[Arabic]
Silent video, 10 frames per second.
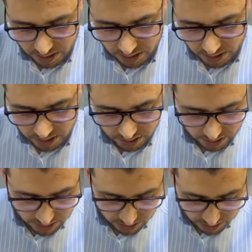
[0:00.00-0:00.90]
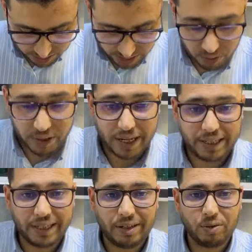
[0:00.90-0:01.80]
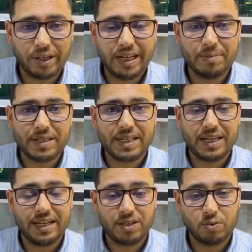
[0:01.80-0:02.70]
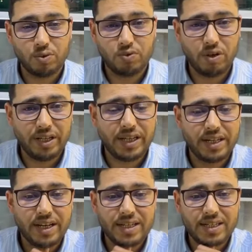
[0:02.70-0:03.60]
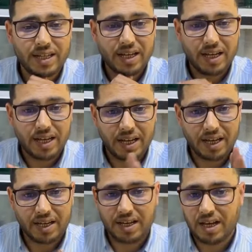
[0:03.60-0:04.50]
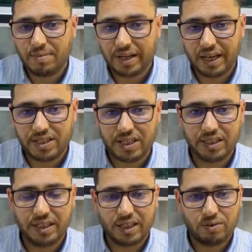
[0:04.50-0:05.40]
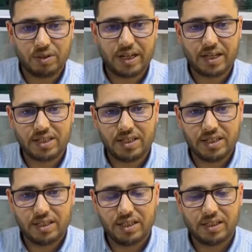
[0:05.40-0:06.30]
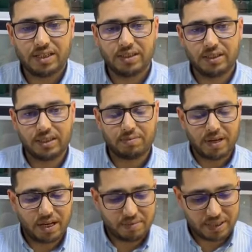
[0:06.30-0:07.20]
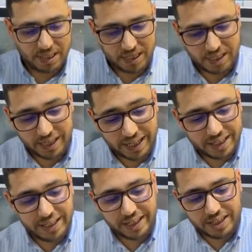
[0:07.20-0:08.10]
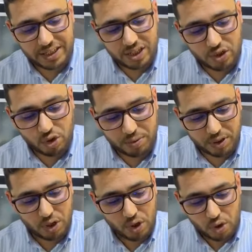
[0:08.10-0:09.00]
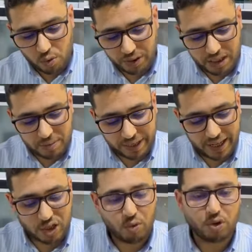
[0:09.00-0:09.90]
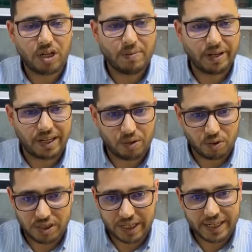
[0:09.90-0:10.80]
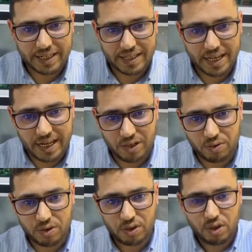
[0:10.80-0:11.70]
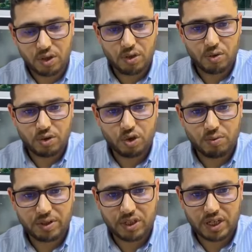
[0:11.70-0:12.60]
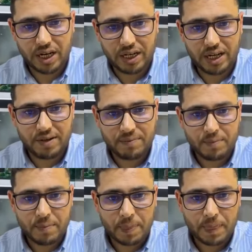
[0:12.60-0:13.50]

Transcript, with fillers: آه، اختي آه، ديك والله والله ما ساليت ولكوا عليا الناس هكا ما لقيتش كي ندير والله اختي ديك ما ما ساليت قالت لي غير تنجاوبك ولكن ما لقيتش الوقت لا ما لقيت الوقت انا غير نسالي ون ونجاوبك ان شاء الله